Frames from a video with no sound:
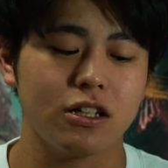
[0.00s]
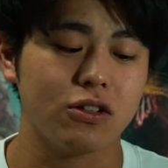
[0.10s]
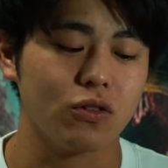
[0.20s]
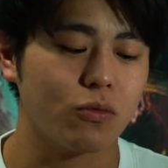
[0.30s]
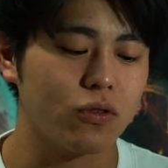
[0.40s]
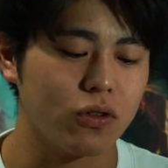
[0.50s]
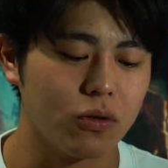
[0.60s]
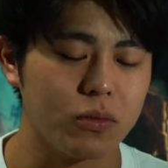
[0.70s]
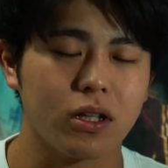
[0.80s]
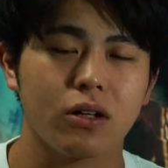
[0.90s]
いいと思う
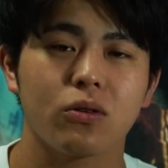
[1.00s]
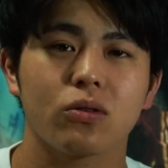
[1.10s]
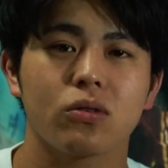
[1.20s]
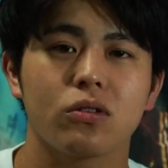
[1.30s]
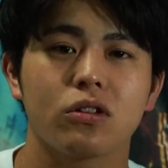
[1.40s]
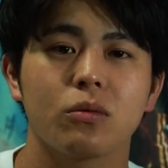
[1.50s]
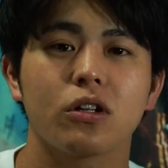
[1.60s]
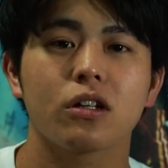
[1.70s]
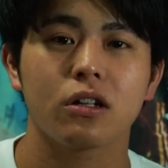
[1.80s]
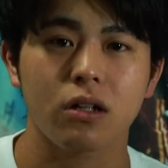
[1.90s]
よみたいなこと言って
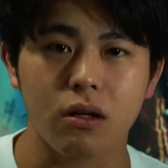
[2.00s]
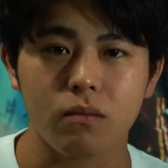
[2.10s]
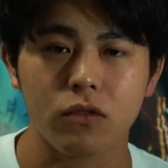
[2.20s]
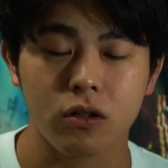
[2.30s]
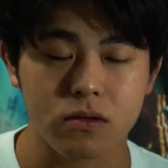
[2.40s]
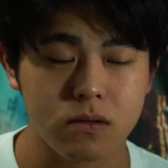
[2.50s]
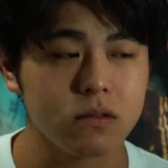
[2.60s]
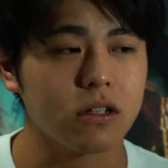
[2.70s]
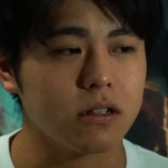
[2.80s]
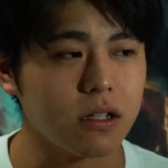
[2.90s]
もらってあ
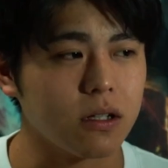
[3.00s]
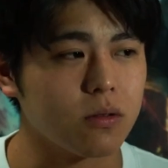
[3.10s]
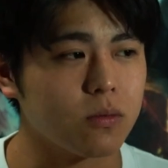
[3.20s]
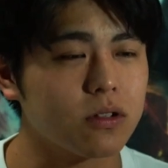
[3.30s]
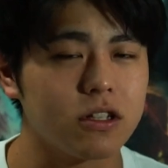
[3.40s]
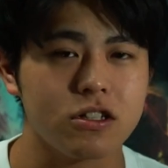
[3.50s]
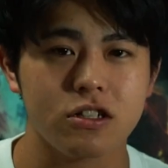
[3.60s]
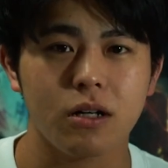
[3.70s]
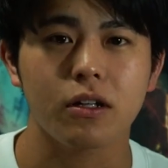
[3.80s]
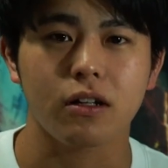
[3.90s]
そうなんだと思って
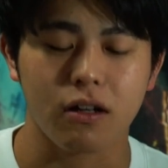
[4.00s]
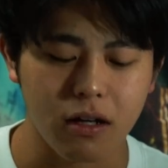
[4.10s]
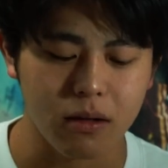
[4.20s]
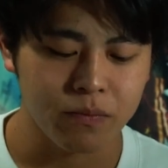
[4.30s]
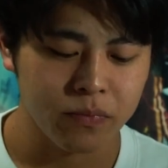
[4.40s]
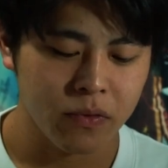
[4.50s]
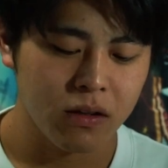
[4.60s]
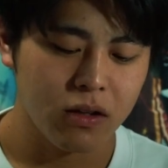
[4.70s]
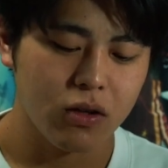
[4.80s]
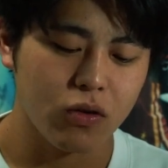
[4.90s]
調べたら
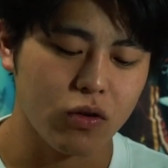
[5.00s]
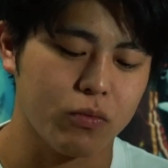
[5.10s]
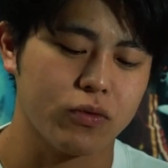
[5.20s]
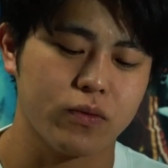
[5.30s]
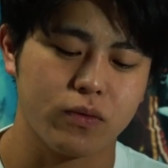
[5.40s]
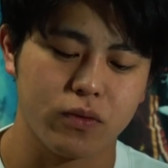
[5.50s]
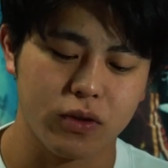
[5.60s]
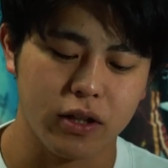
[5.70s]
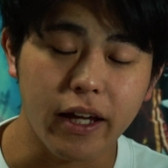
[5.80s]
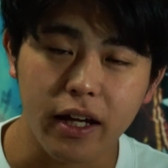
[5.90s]
これも
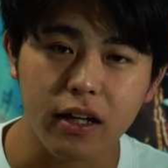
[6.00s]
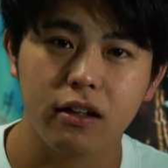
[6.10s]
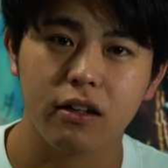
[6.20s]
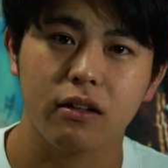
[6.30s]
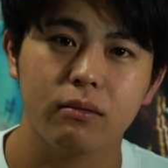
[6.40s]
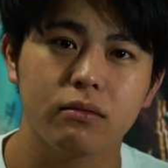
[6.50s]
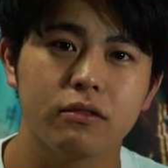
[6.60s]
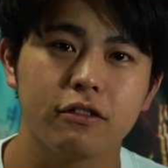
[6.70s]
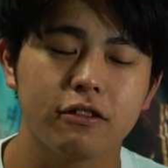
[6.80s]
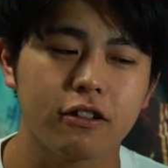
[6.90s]
うね
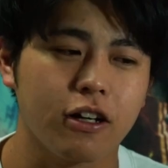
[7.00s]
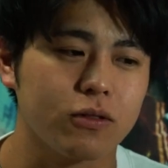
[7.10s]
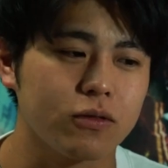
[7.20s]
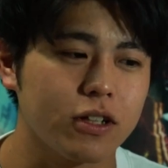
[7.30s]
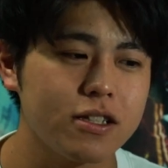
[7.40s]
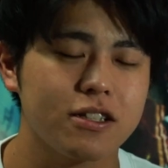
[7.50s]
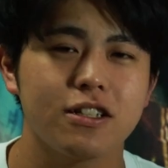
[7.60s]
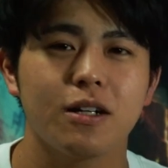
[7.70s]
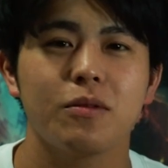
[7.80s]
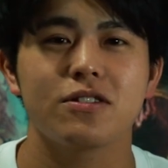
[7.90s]
あのなぜ
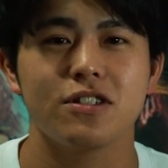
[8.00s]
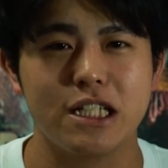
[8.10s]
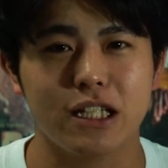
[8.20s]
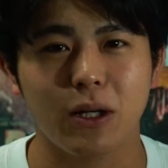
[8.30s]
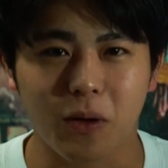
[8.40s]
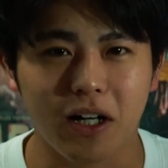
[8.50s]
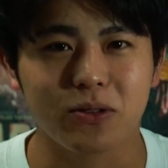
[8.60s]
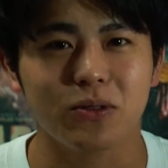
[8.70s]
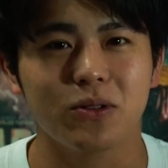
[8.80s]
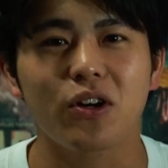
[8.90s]
調べずに行ったのか
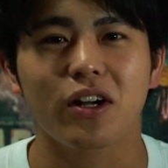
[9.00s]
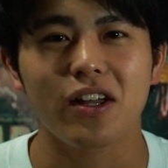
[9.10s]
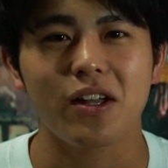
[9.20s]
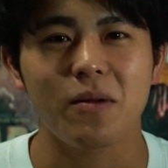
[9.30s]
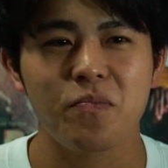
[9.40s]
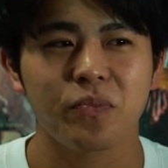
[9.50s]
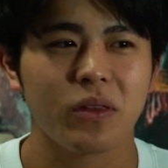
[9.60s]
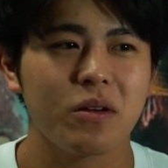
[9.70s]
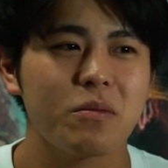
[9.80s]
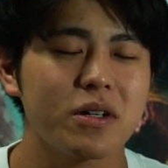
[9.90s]
というぐらい
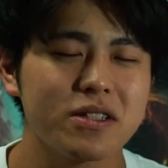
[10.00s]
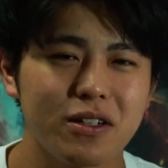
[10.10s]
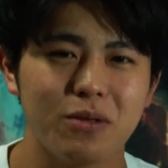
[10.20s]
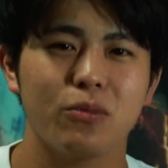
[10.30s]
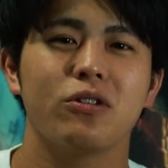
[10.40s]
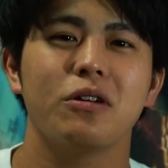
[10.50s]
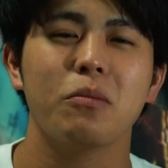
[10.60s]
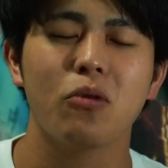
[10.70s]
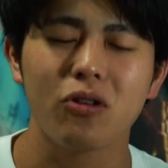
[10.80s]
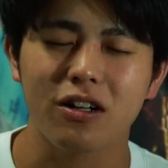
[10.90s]
まさに僕
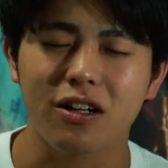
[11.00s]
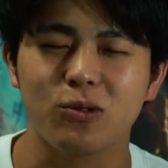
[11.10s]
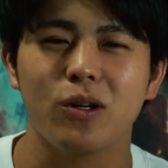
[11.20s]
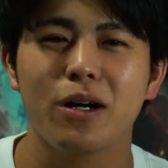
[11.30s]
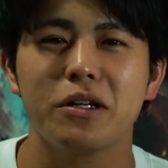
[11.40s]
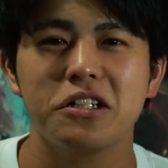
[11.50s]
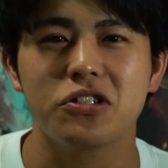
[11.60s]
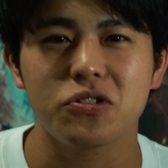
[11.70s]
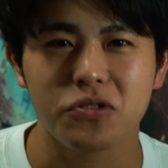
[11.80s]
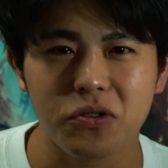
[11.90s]
が目下ドハマり
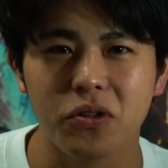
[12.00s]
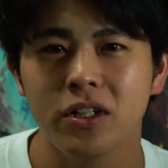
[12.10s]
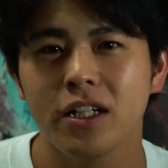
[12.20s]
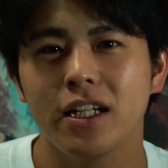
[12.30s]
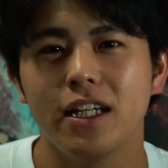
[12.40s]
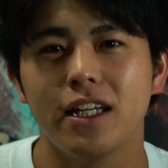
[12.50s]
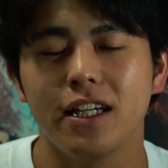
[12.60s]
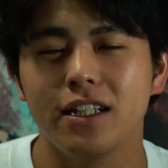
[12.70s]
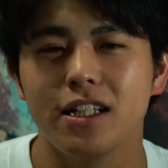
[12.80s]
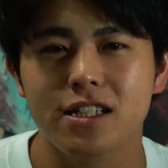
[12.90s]
中の、
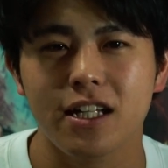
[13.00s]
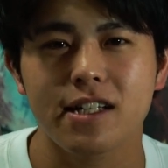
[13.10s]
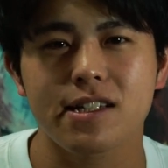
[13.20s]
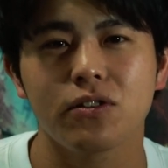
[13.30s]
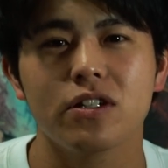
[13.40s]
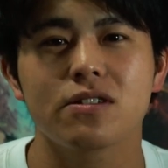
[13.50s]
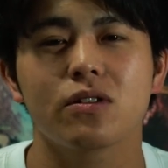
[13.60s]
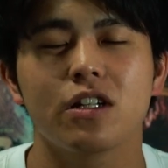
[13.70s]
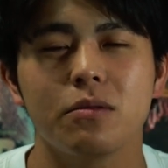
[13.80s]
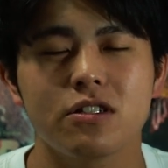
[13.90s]
えー、NHK 朝の連
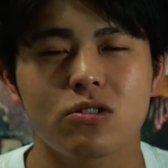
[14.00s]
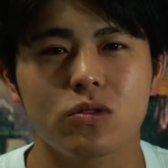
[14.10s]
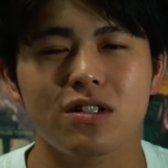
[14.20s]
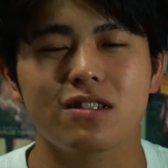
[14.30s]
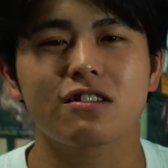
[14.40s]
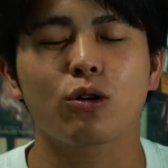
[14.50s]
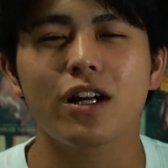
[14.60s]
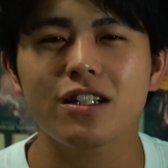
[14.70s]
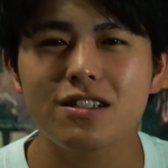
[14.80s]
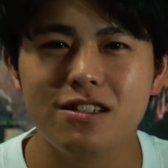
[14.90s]
続テレビ小説「虎に